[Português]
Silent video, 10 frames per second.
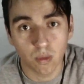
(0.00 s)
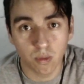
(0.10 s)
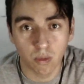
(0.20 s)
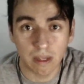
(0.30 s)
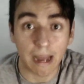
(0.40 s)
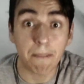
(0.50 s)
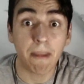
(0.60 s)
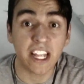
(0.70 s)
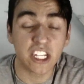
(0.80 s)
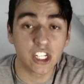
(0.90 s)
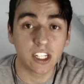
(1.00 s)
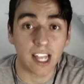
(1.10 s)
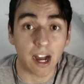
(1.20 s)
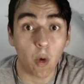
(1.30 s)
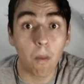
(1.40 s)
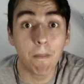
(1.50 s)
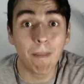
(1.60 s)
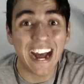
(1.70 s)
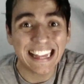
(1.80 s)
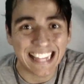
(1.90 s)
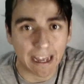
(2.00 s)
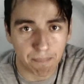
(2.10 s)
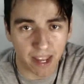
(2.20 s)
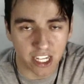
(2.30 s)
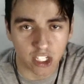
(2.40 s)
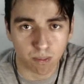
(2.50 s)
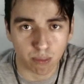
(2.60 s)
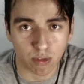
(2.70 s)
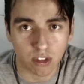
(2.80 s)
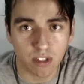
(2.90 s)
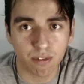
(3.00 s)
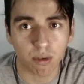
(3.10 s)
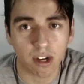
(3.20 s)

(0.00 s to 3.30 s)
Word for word: na medida humanamente possível,